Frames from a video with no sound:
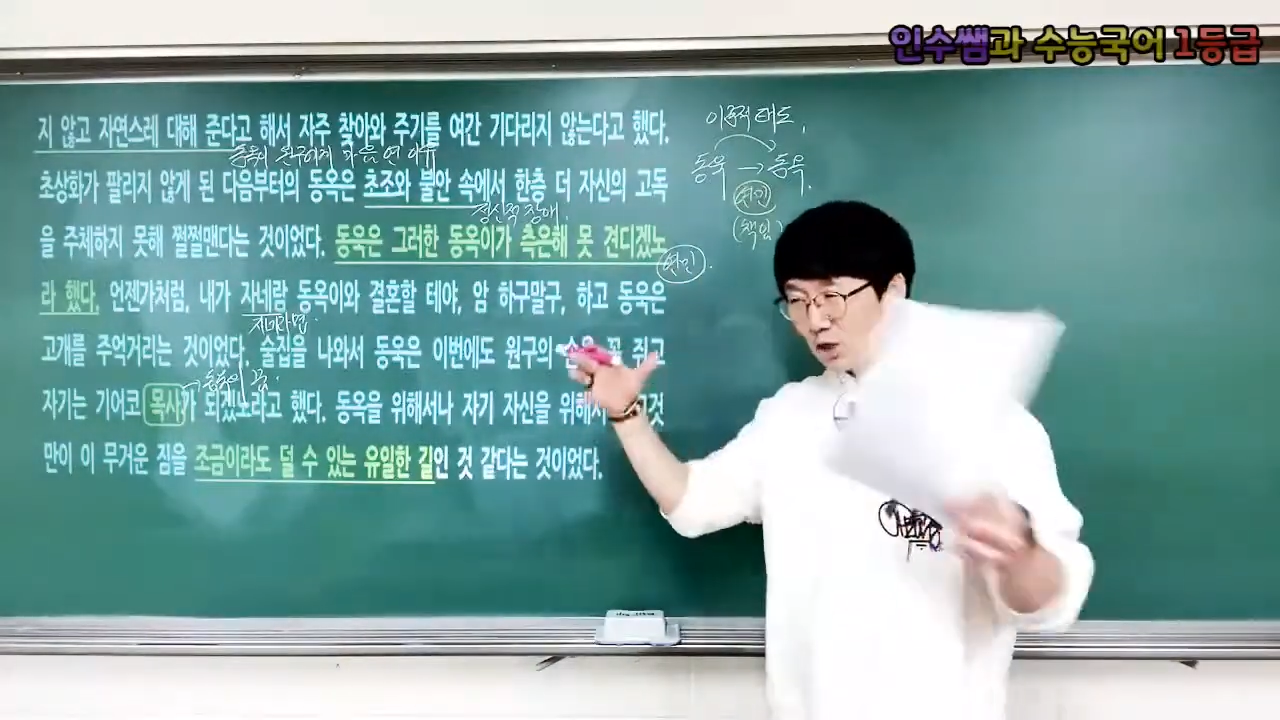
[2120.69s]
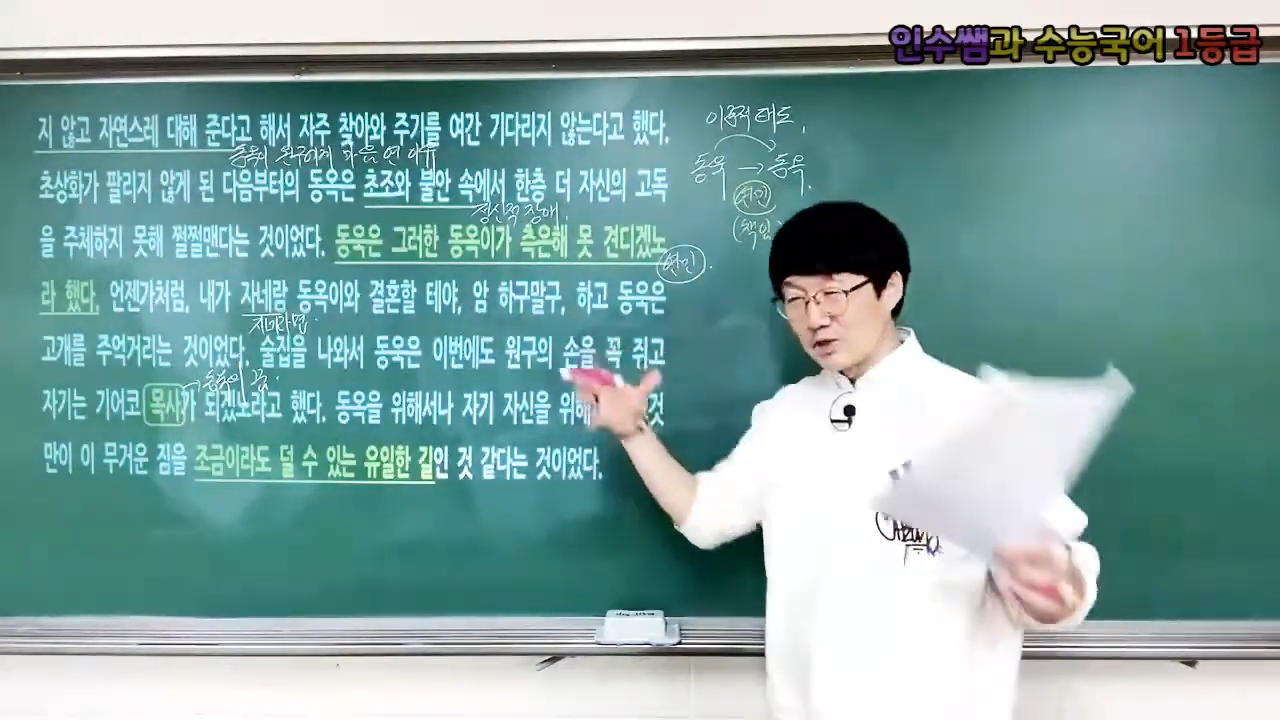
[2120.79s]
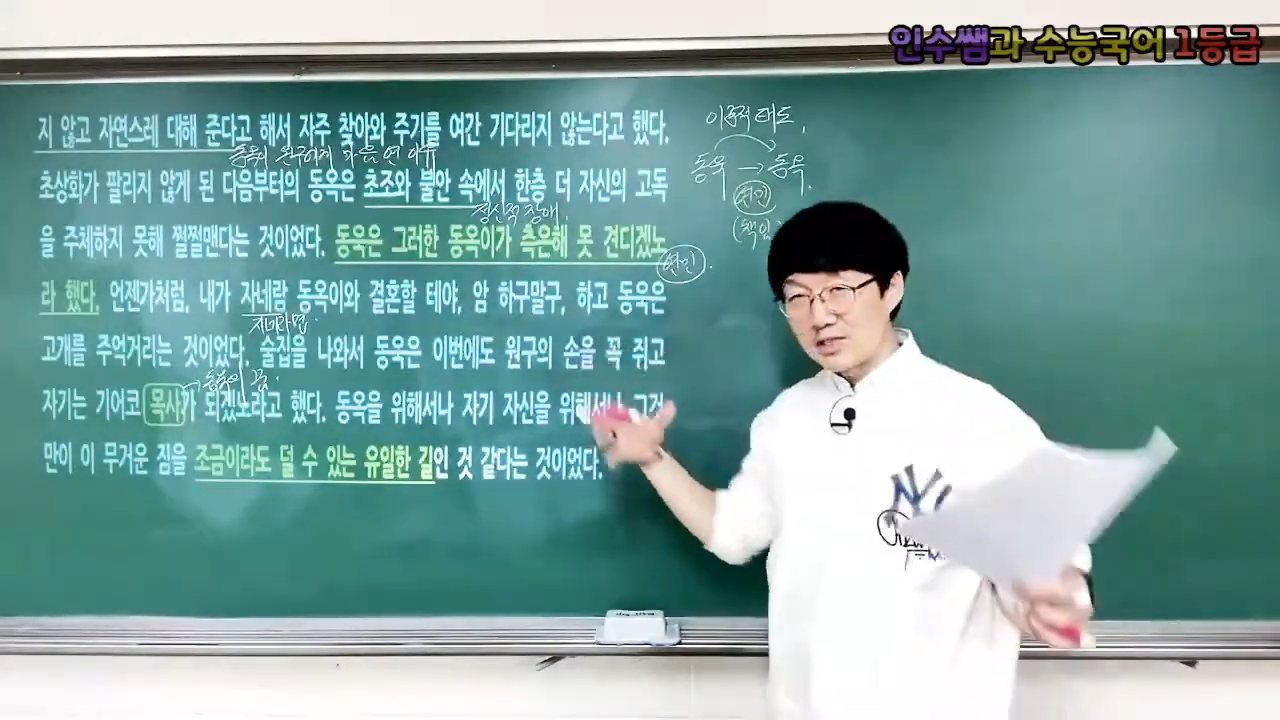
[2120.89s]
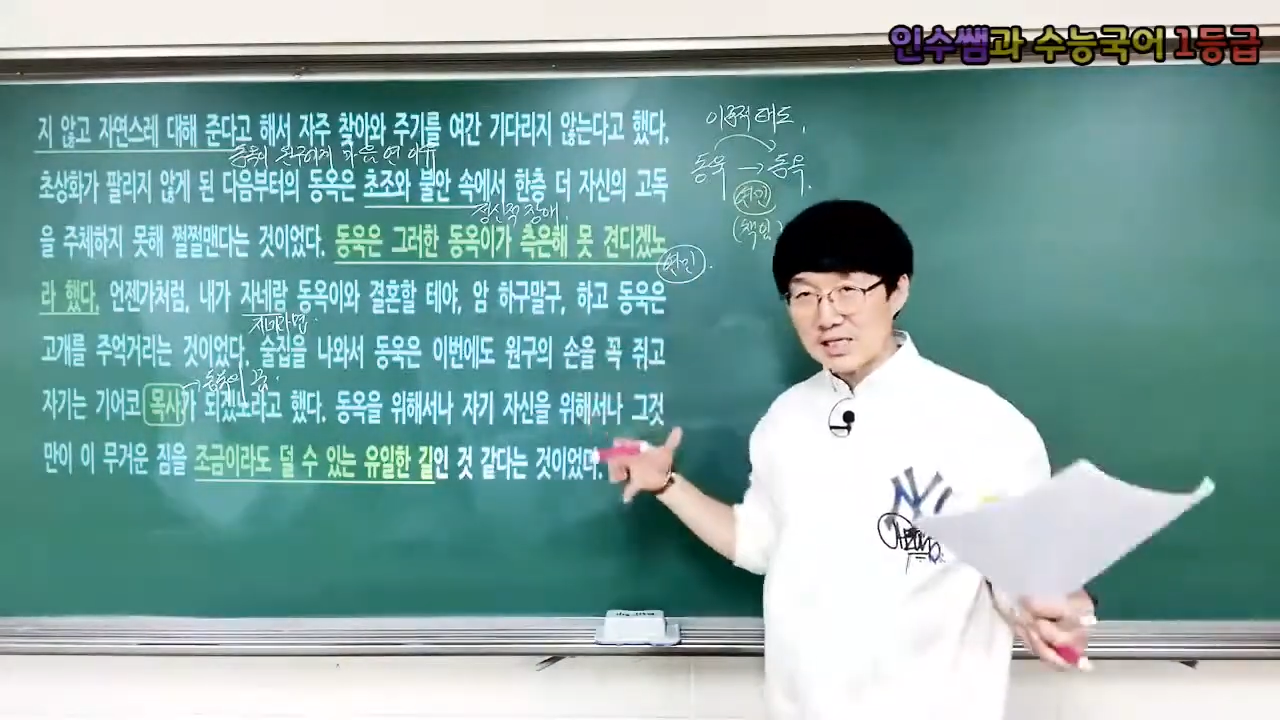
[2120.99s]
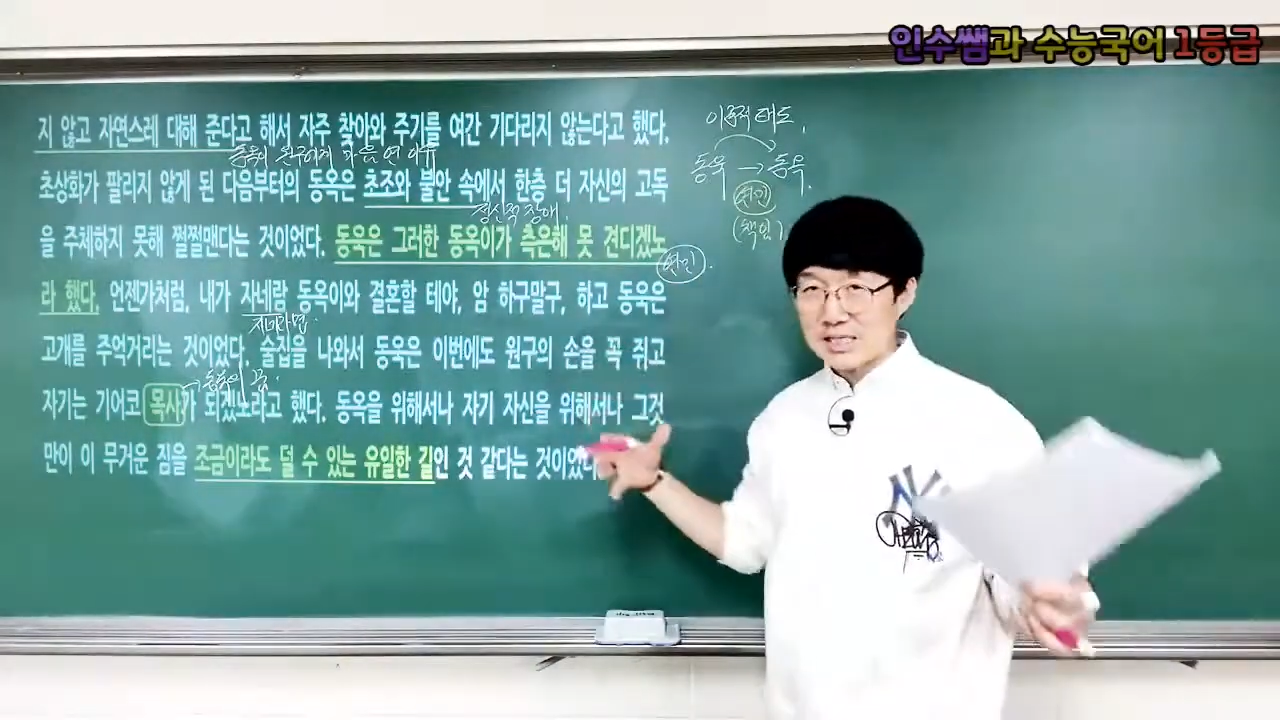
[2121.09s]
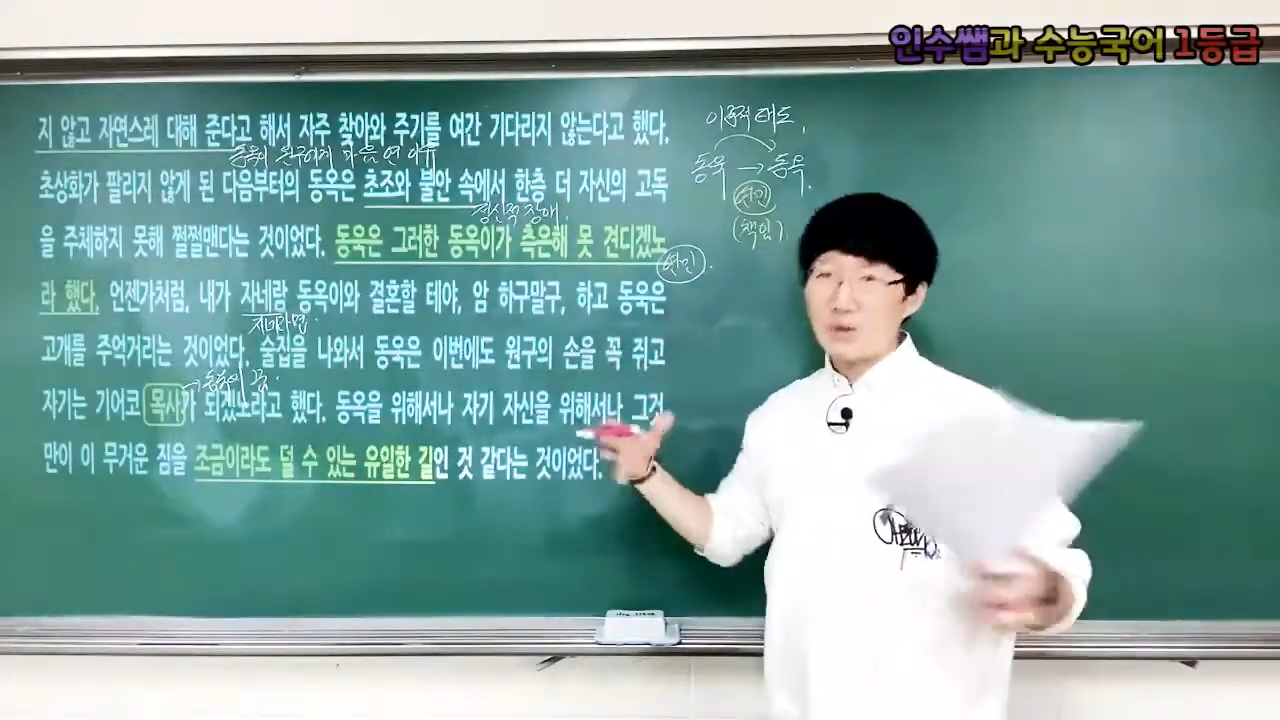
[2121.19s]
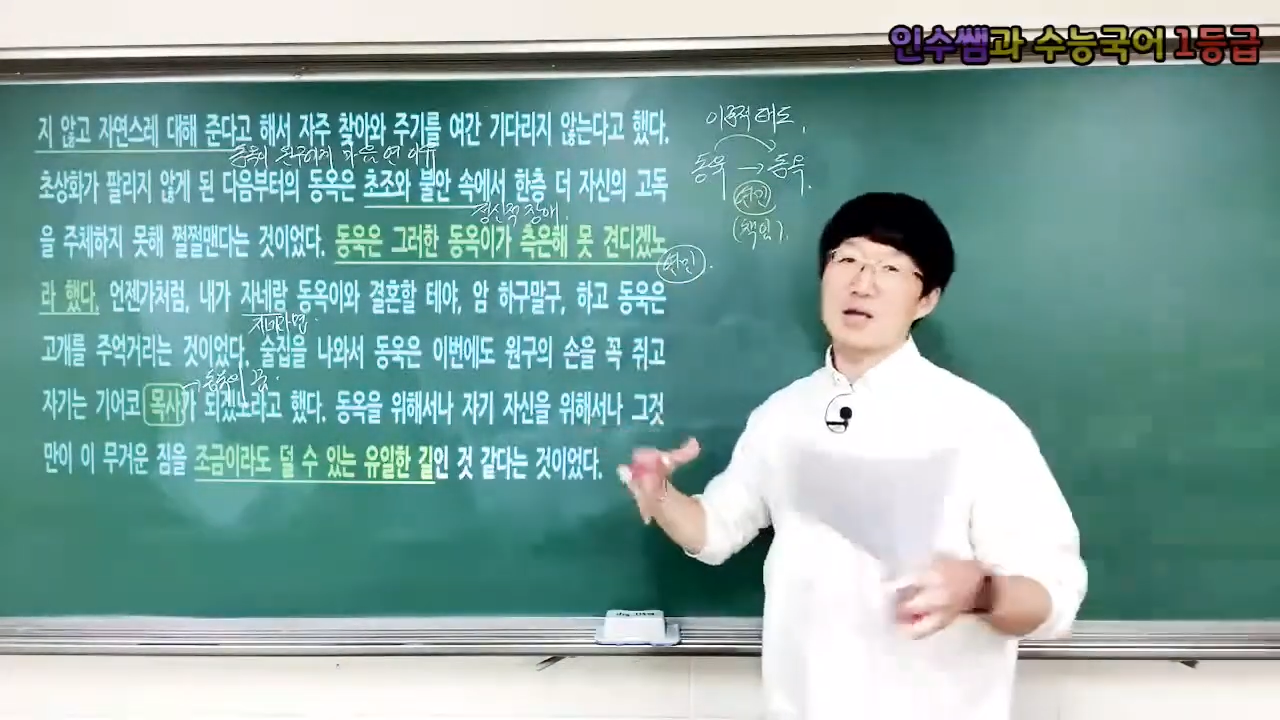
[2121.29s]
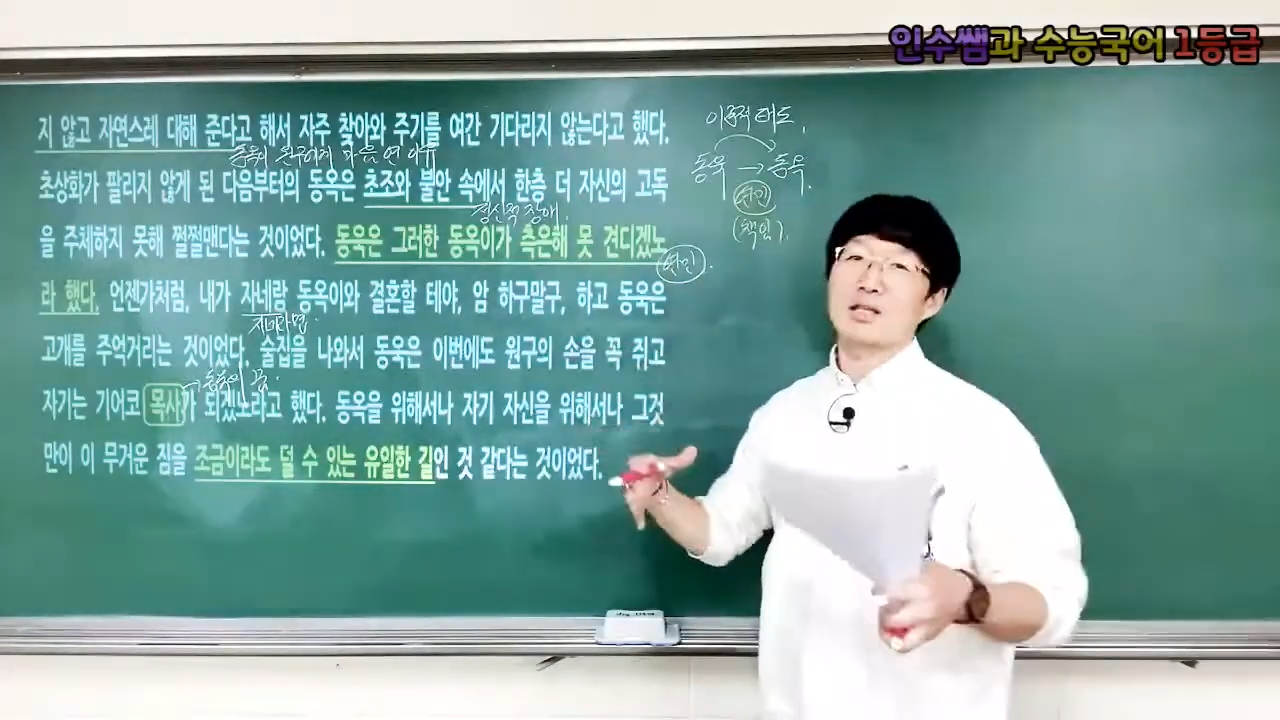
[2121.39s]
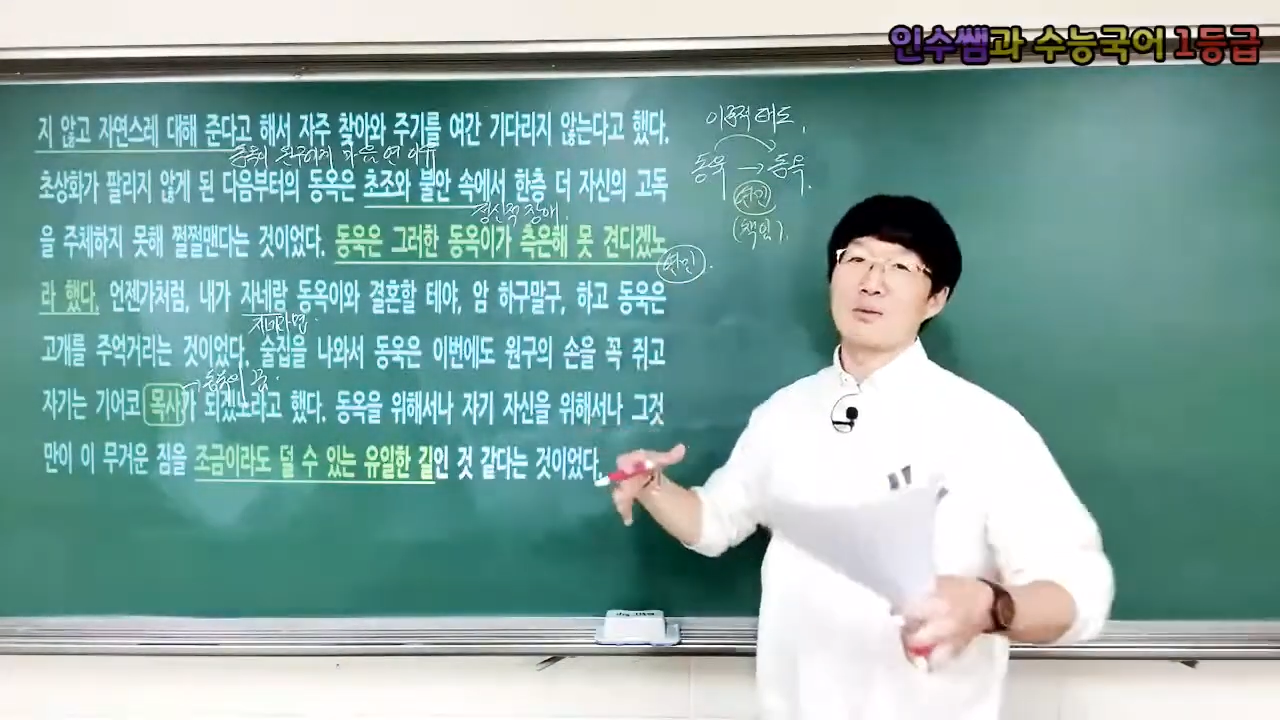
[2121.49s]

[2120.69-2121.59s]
전쟁 상황